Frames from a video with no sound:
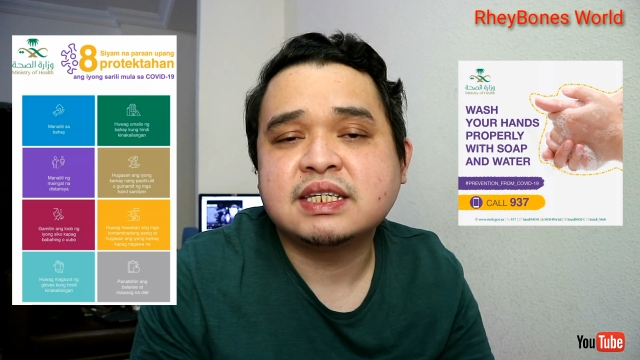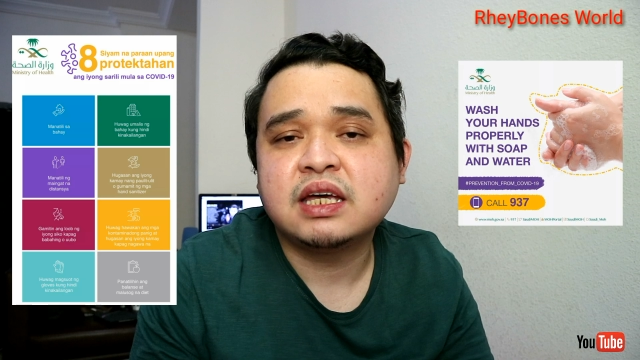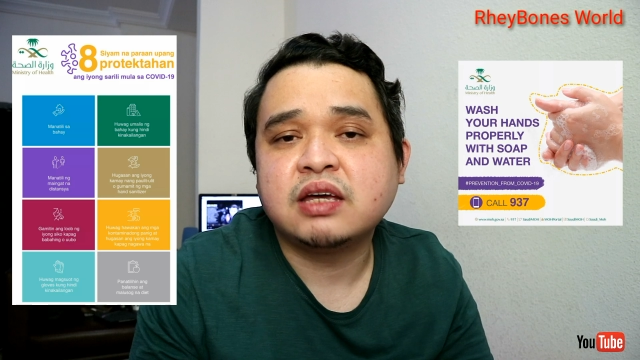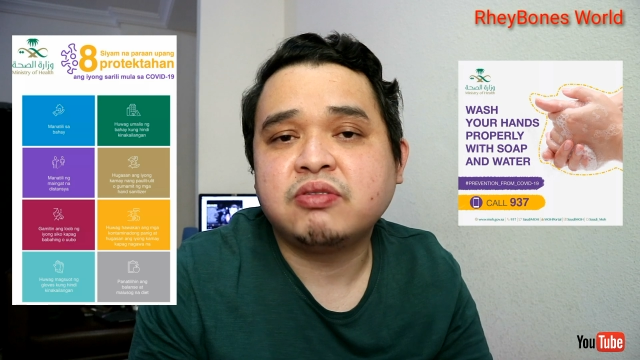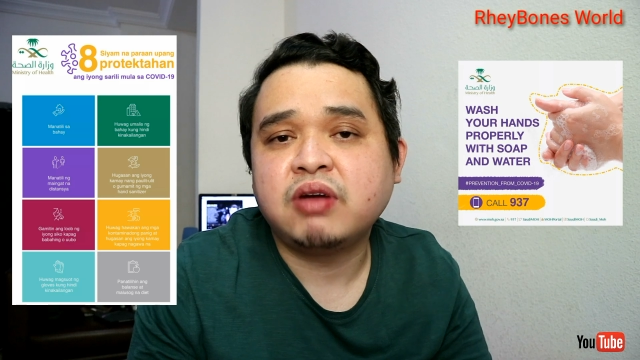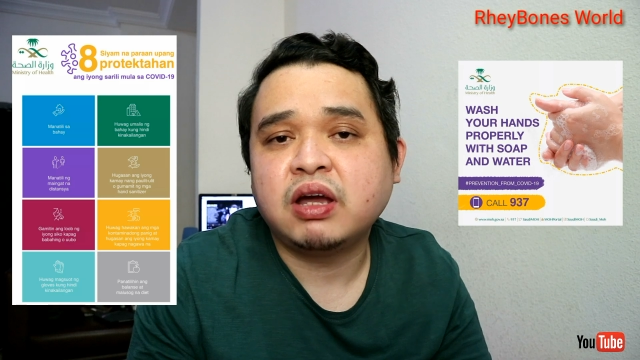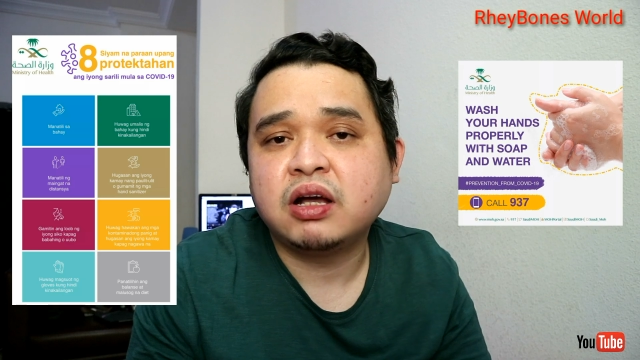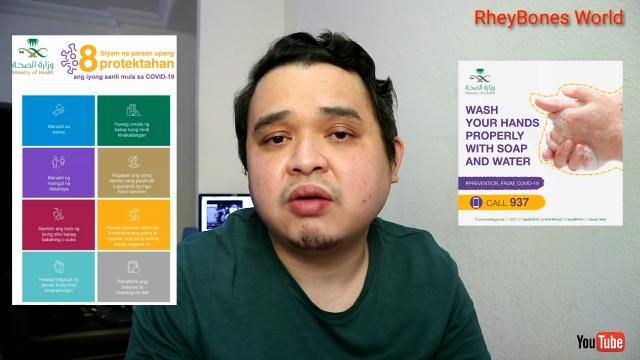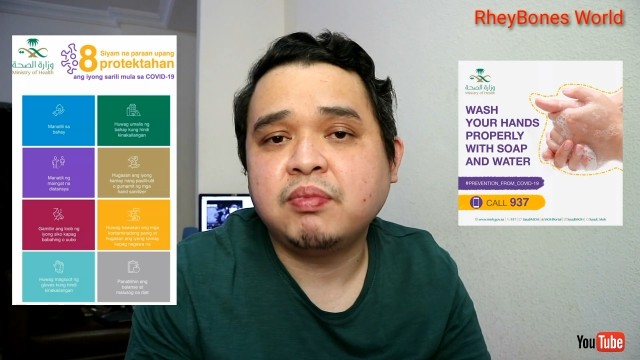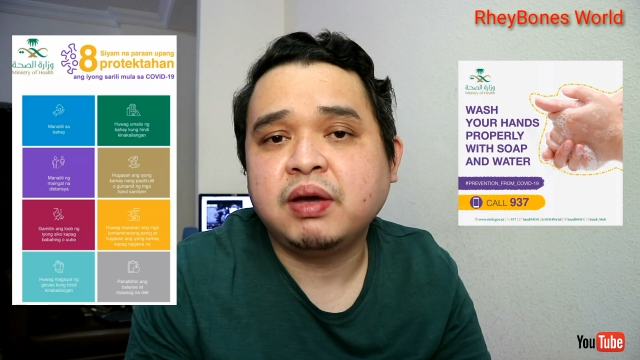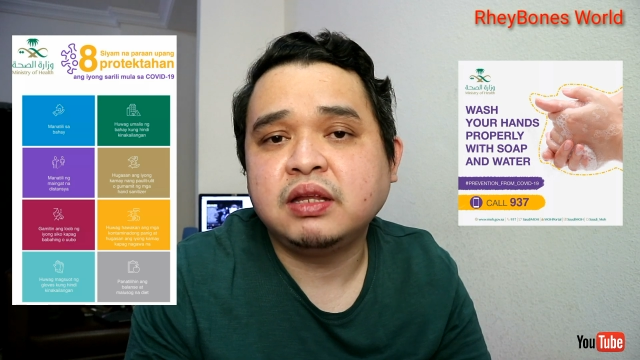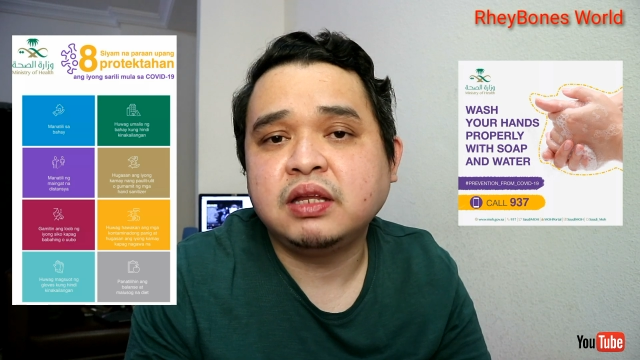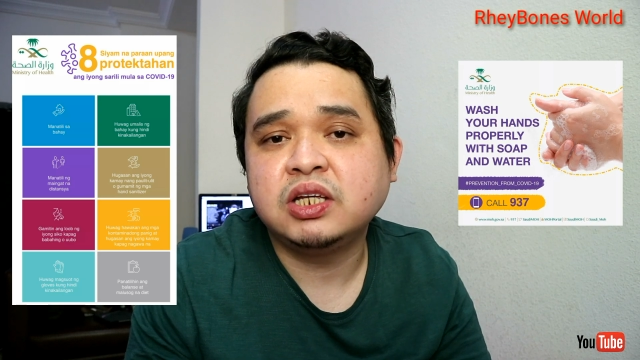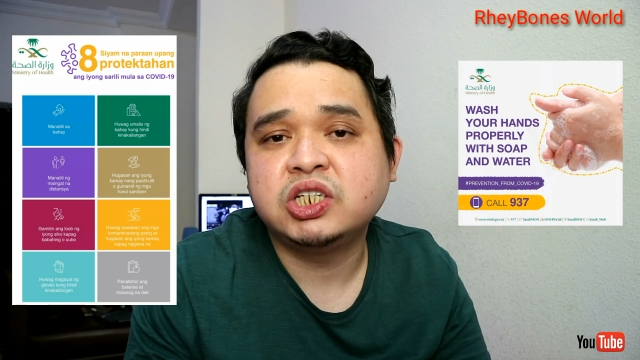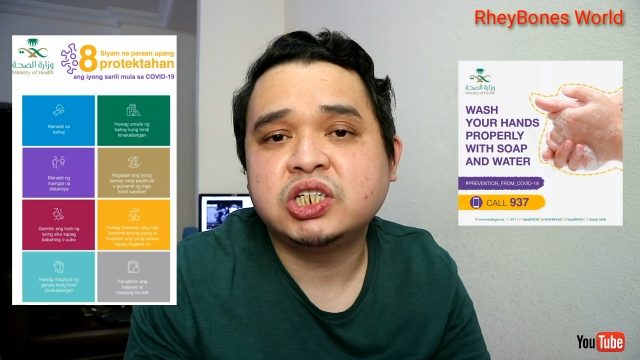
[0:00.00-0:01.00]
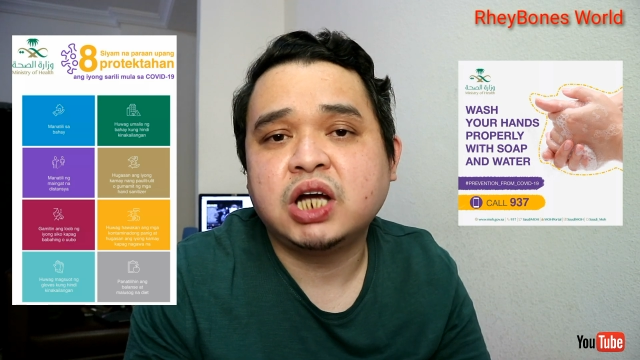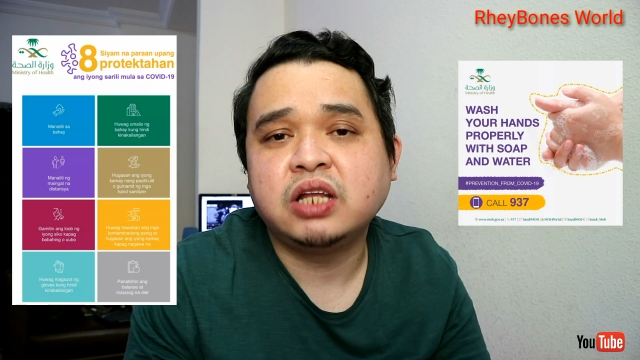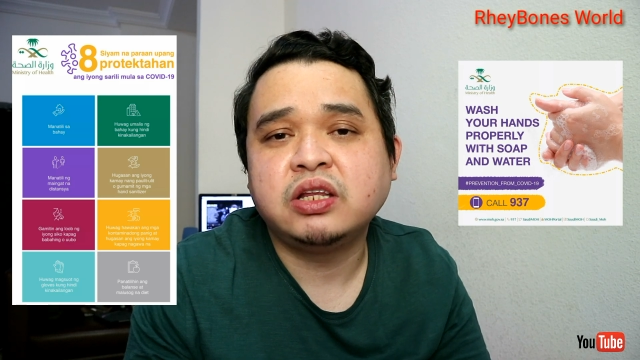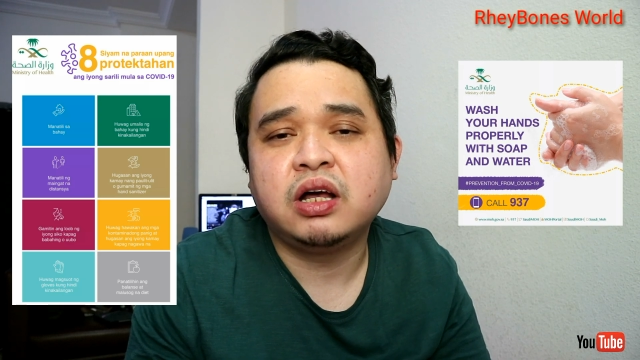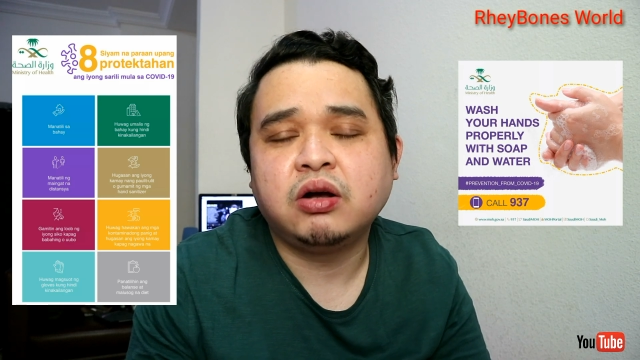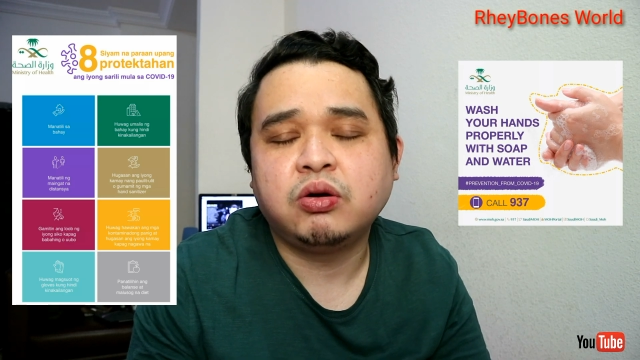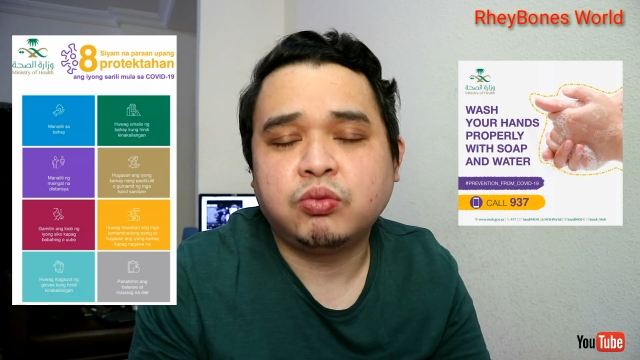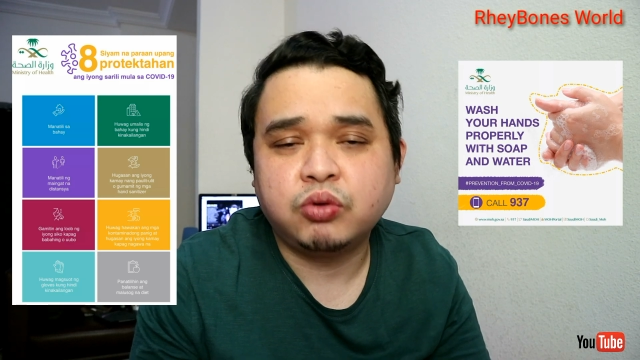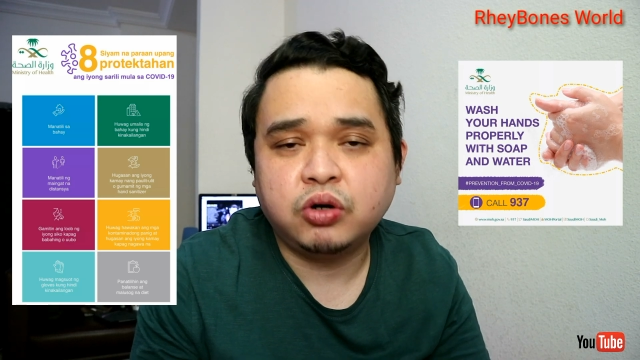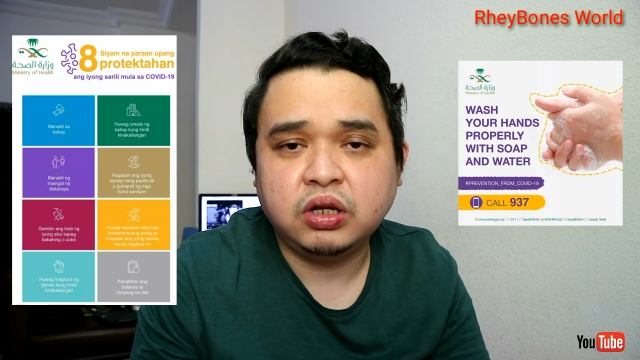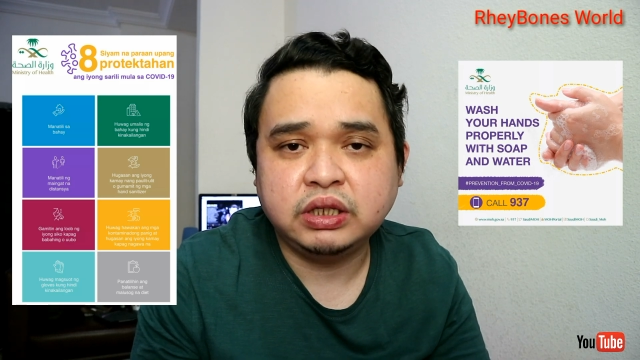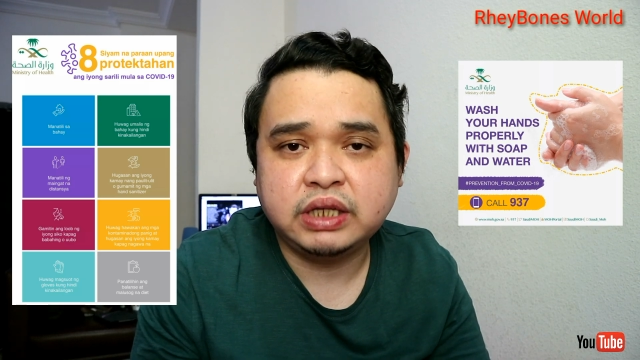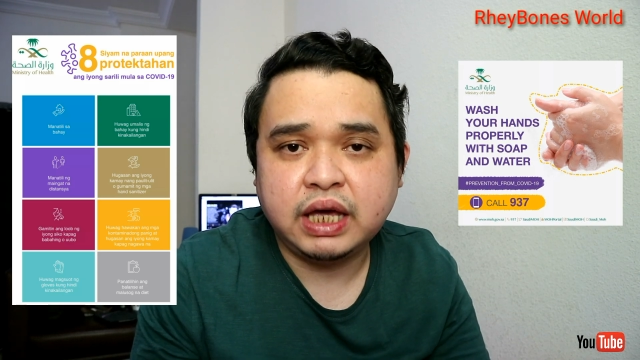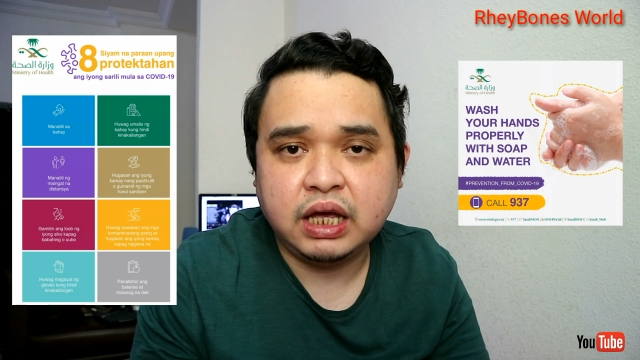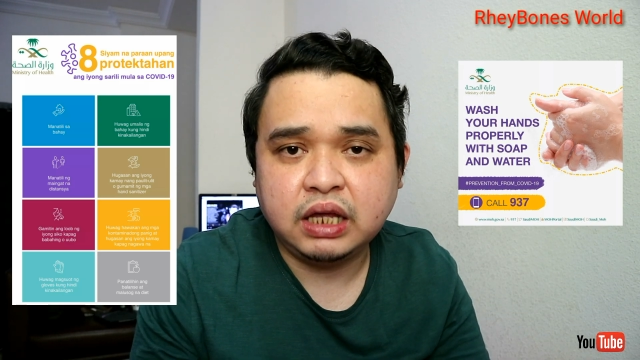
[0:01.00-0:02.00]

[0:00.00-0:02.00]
kasi recommended siya ng World